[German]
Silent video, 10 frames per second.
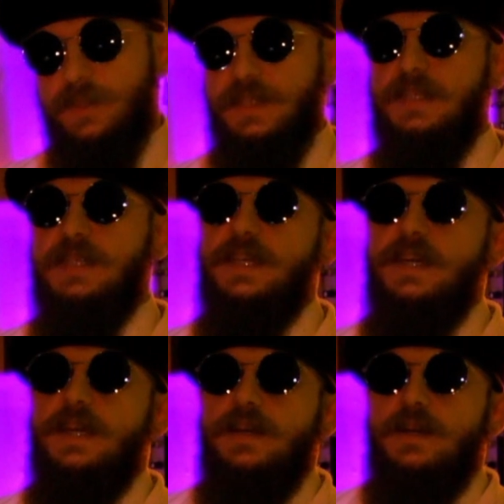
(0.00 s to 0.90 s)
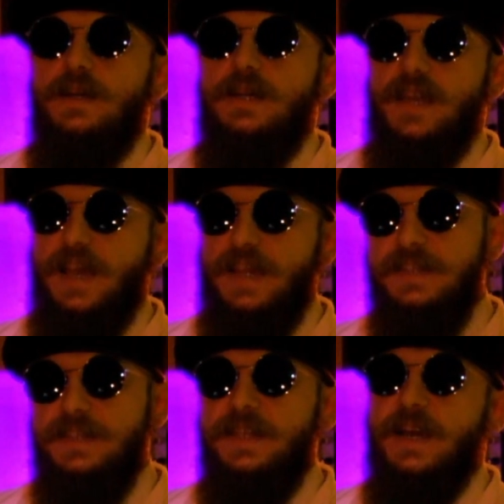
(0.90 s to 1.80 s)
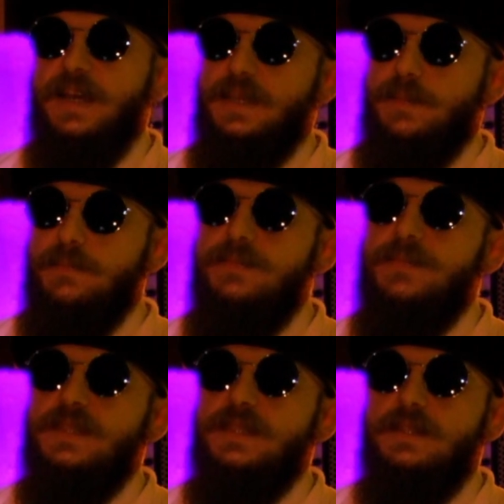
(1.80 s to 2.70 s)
sind, keinen Sinn ergeben.